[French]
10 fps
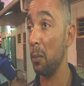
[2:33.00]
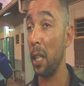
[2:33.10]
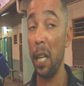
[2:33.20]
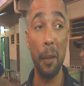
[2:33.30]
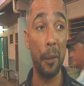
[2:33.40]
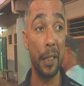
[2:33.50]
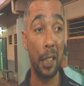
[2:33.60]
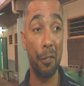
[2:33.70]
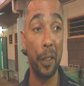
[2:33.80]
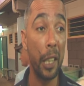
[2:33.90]
comme ça, mais
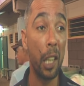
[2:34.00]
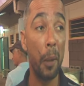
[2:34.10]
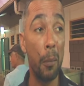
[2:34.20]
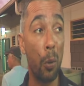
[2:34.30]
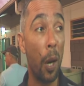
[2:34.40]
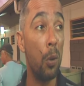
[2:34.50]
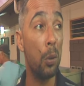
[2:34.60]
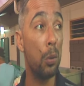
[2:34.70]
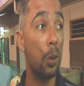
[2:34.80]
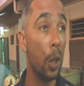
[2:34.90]
ça fait quand même trois
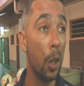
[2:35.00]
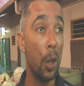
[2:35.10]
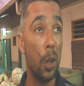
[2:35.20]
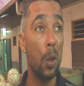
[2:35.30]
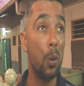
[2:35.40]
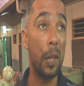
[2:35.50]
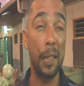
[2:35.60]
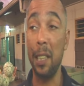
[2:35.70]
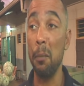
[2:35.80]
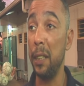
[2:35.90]
ou,
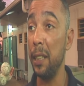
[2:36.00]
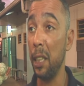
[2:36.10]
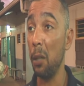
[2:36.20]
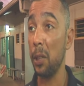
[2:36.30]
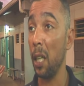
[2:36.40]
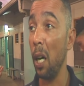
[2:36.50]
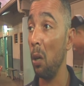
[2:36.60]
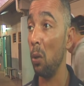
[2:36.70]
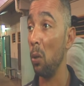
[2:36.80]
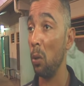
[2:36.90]
quatre samedis, c'est comme
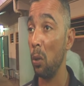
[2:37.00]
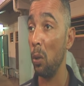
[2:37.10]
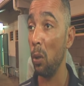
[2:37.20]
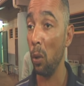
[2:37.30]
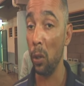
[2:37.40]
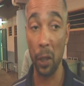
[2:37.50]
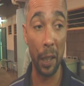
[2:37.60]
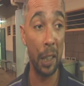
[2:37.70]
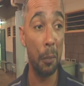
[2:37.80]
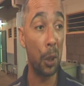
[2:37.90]
ça. dans
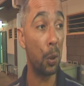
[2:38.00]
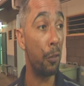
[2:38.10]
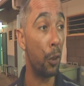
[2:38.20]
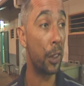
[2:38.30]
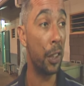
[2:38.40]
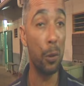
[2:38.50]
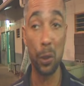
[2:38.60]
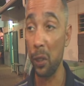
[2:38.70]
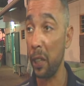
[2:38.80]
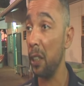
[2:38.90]
l'animation offensive, on
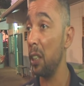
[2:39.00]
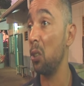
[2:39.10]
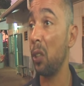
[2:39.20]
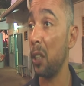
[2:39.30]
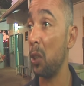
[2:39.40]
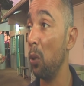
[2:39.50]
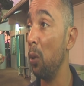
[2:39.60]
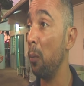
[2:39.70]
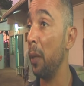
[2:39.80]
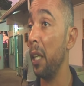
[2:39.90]
se crée des
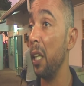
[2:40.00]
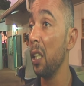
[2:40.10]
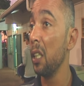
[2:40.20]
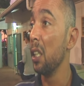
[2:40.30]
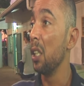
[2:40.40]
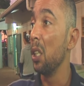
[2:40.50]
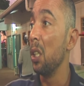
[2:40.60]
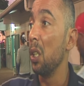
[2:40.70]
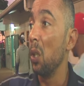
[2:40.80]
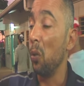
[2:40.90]
occasions, mais
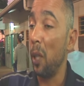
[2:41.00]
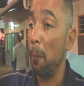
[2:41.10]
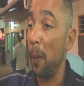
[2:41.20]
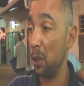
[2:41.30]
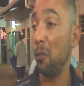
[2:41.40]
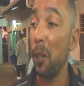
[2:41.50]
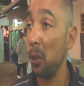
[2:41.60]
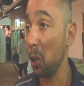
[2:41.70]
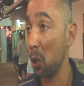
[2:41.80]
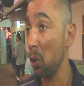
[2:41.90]
on n'a pas ce
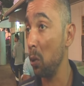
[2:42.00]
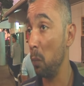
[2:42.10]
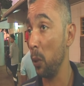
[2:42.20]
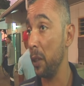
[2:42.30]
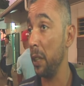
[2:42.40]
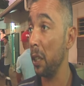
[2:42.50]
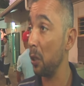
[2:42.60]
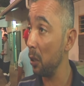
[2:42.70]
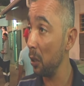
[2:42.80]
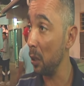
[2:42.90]
facteur chance pour dire que